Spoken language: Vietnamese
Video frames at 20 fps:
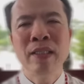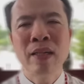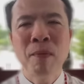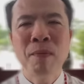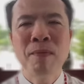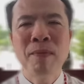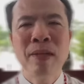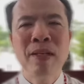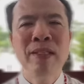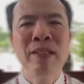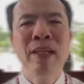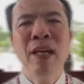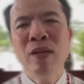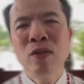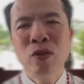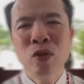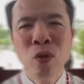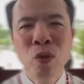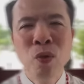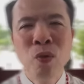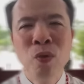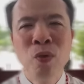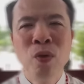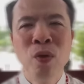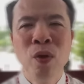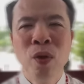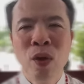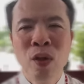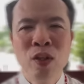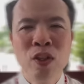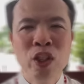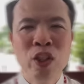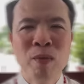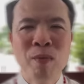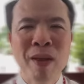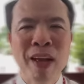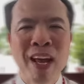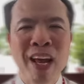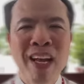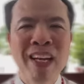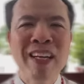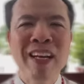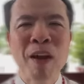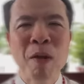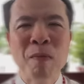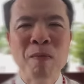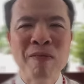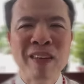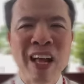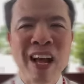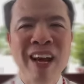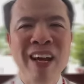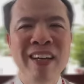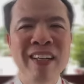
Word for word: trong Đức Giêsu. Chúng ta hết lòng